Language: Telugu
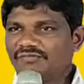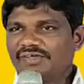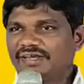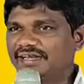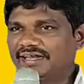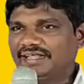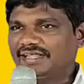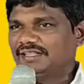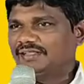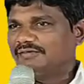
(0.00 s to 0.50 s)

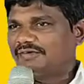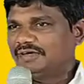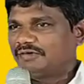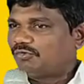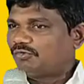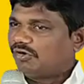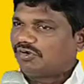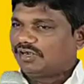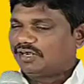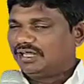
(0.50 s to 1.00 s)
వినలేదు
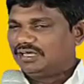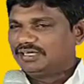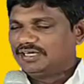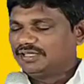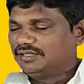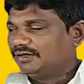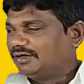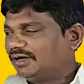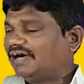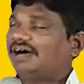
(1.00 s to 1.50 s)
వినకోకుండా
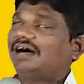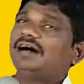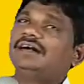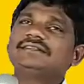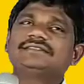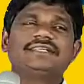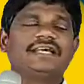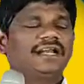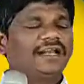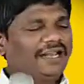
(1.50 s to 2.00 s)
ఏదో
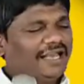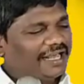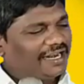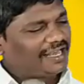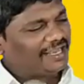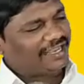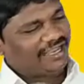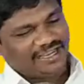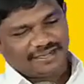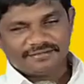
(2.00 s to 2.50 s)
సరేలే
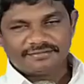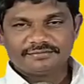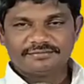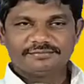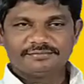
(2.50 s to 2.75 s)
అలాగే